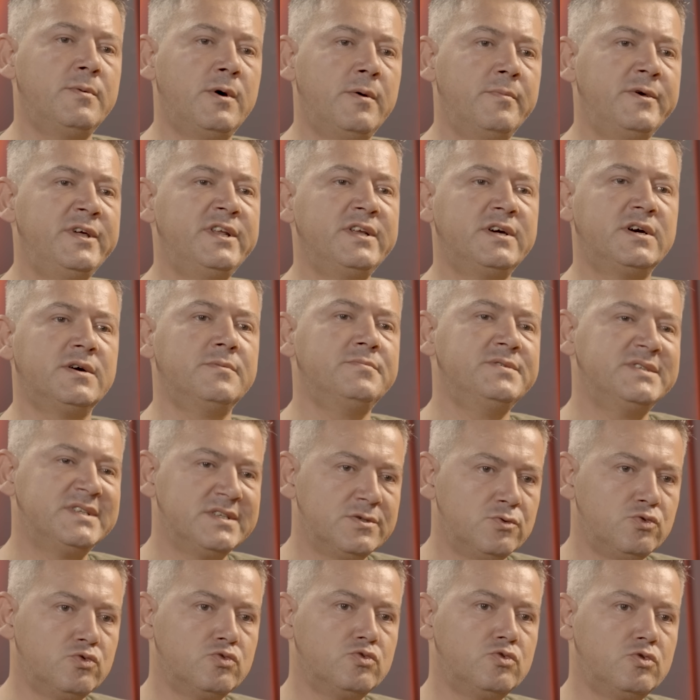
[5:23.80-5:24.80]
Amerika
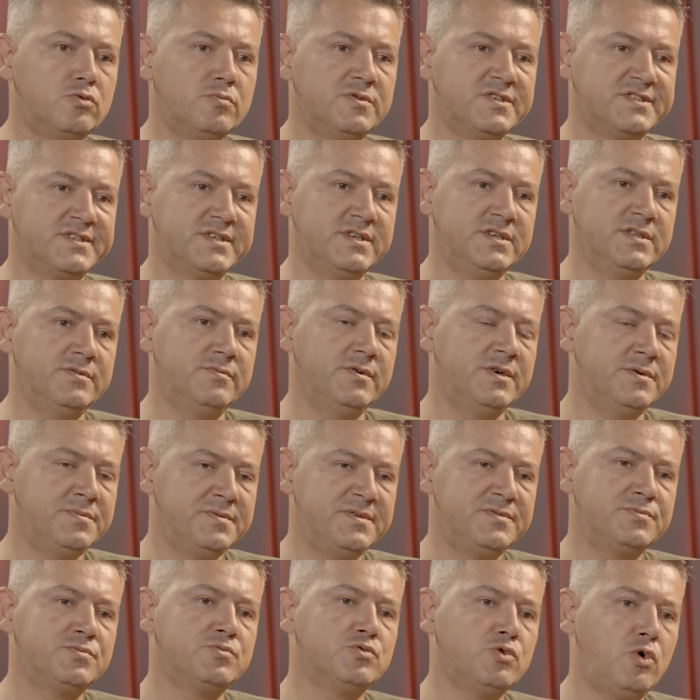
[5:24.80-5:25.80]
bizi durdurmasaydı ve
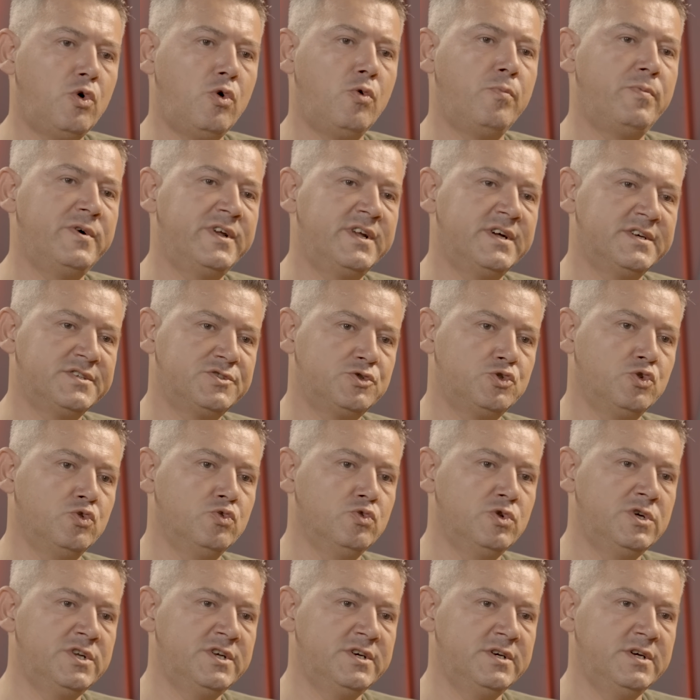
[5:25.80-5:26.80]
biz bu
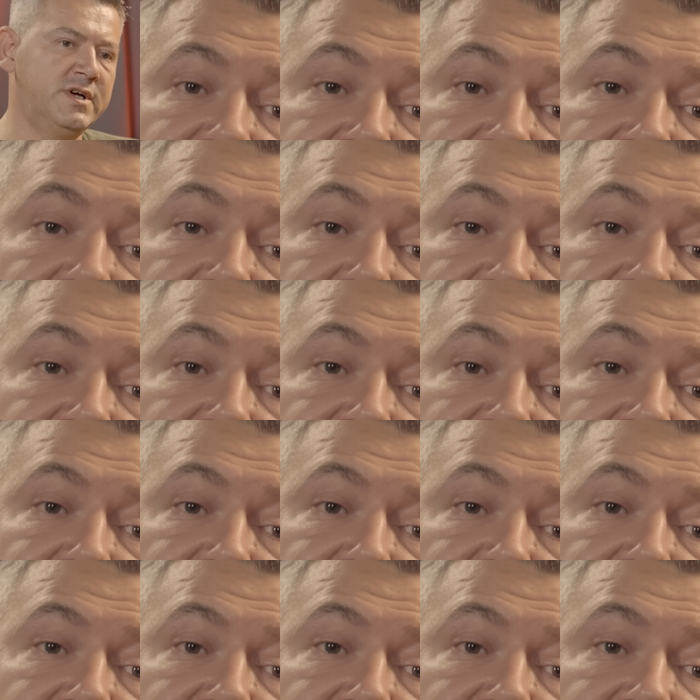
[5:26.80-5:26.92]
operasyonları